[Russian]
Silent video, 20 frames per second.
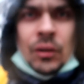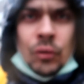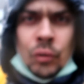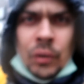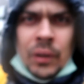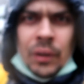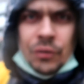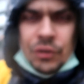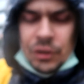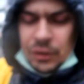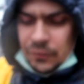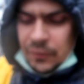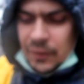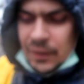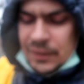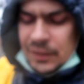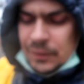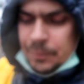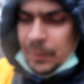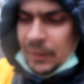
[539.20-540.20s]
ну короче
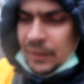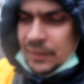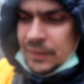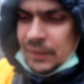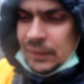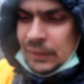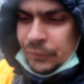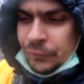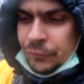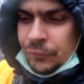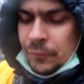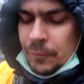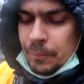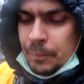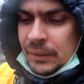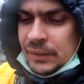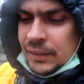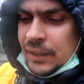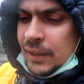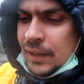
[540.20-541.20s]
20%
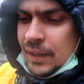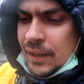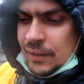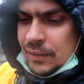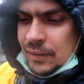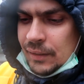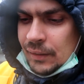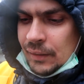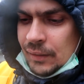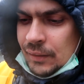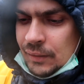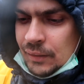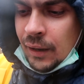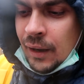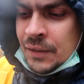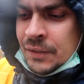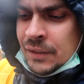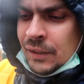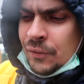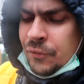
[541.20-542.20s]
батарейки,
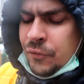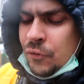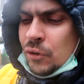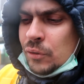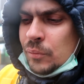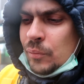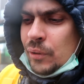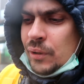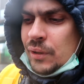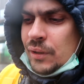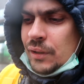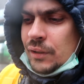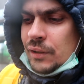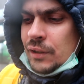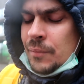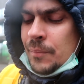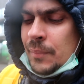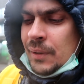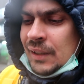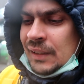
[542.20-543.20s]
а телефон мой
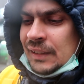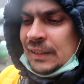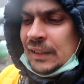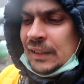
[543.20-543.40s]
имеет